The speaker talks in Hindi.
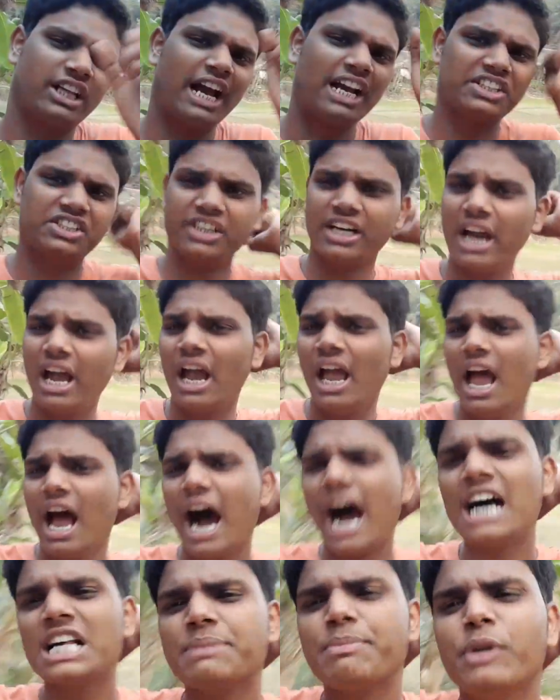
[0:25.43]
गाइस ठीक है
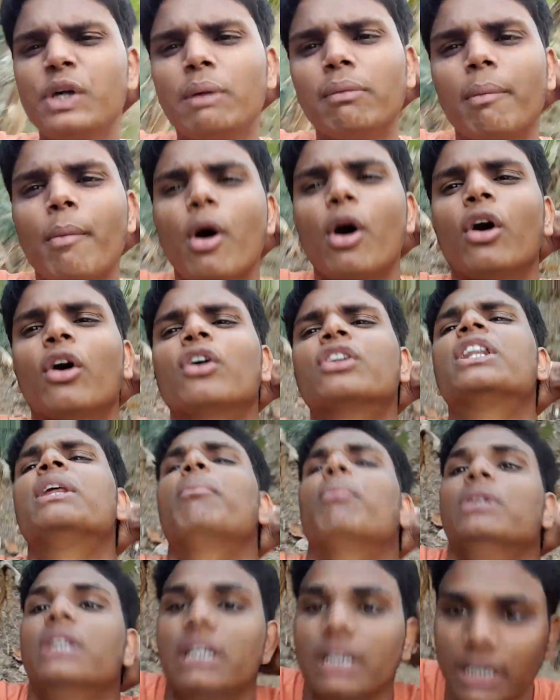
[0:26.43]
आज वीडियो में बहुत ही
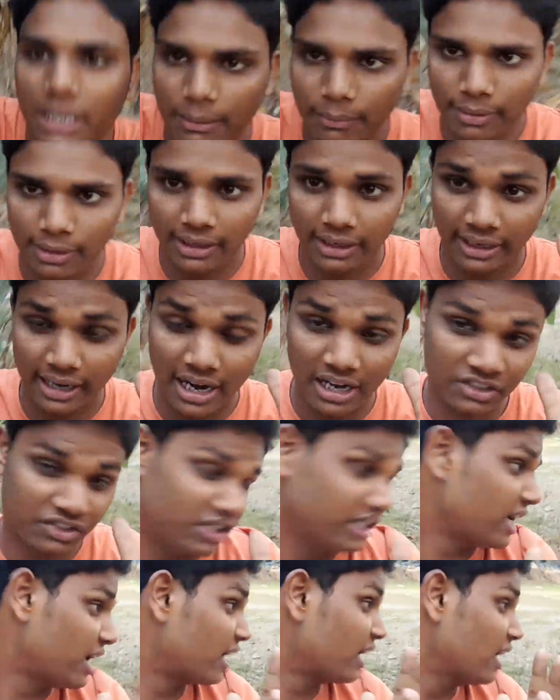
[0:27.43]
मजेदार आने वाला है गाइस
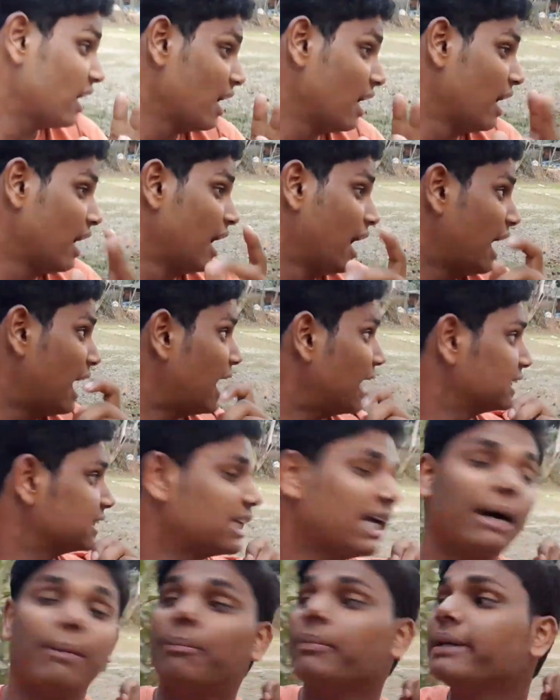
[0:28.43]
ठीक है आज
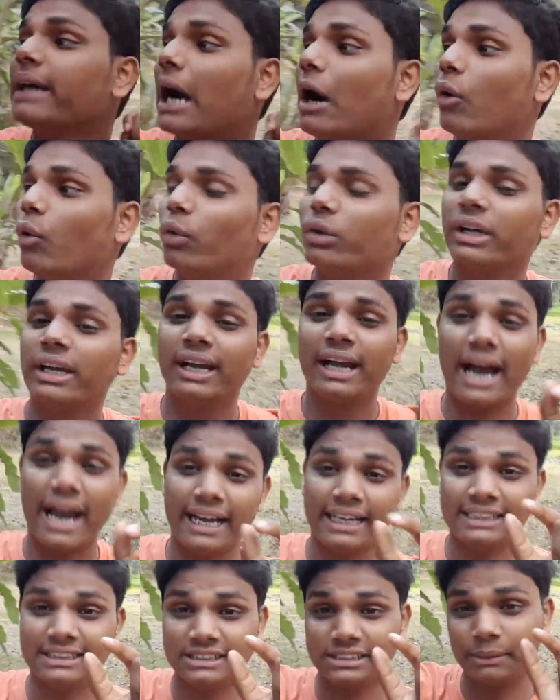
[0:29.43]
हम गाँव की
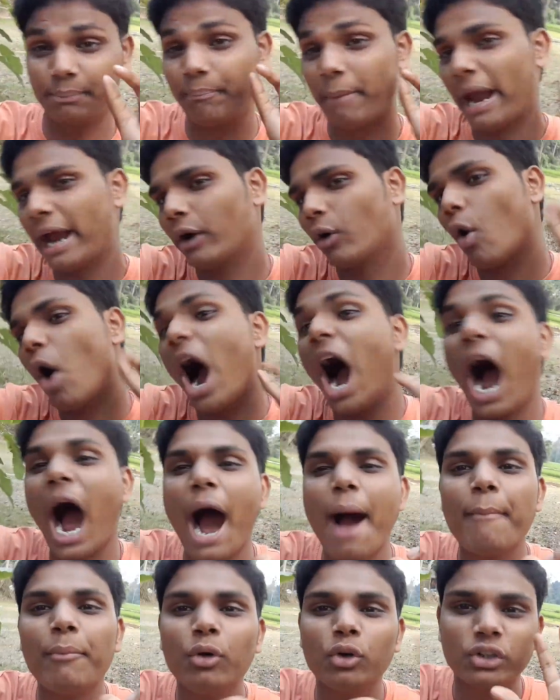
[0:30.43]
गाइस मैंगो
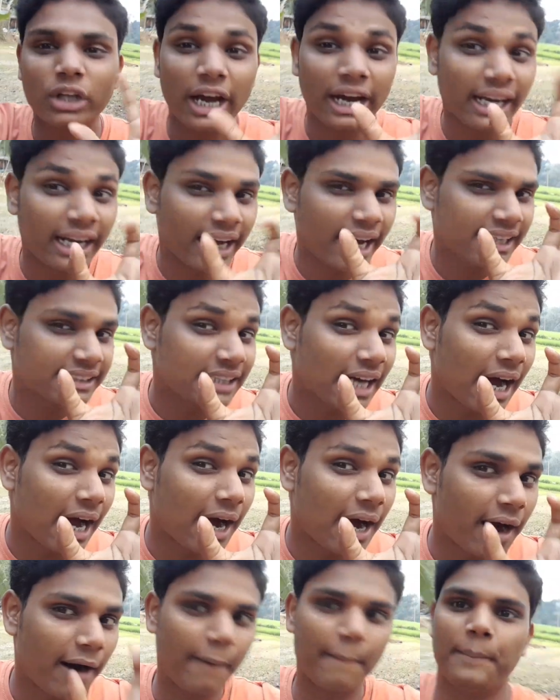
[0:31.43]
आम होता है ना गाइस
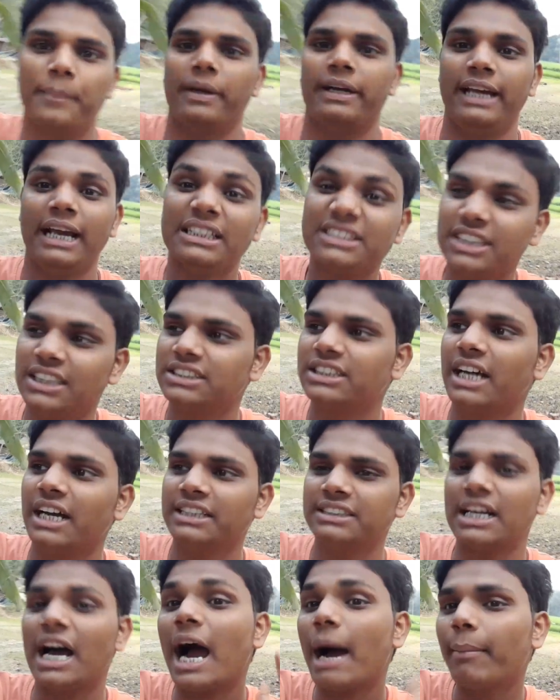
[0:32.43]
आम यस यस
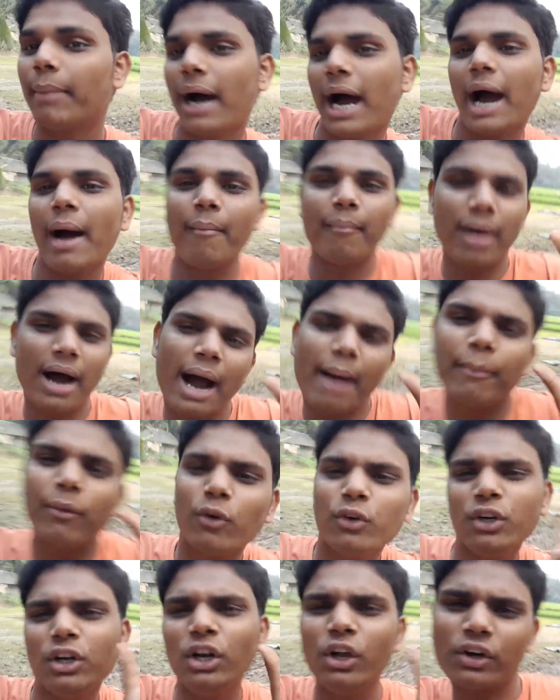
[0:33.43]
गाइस आम आम आम
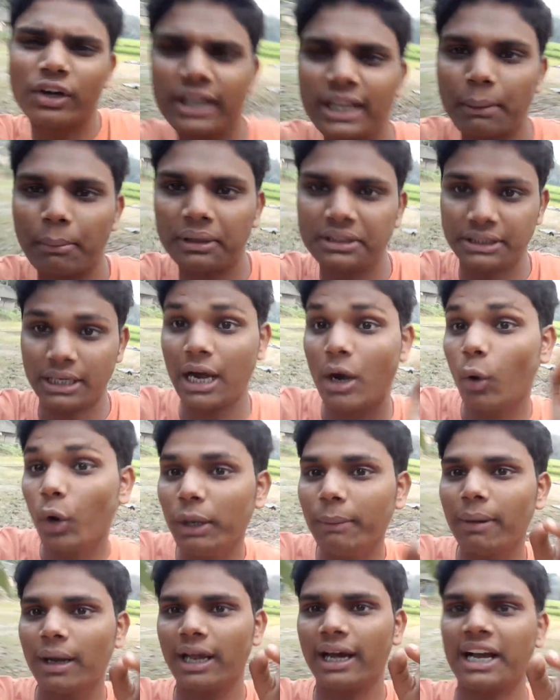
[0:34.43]
गुटली होकर एकदम गाइस हाँ, वही
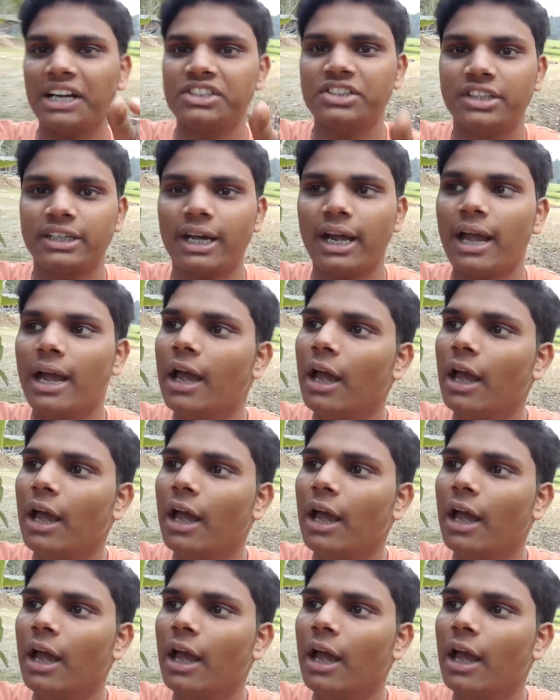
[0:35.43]
वाला गाइस ठीक है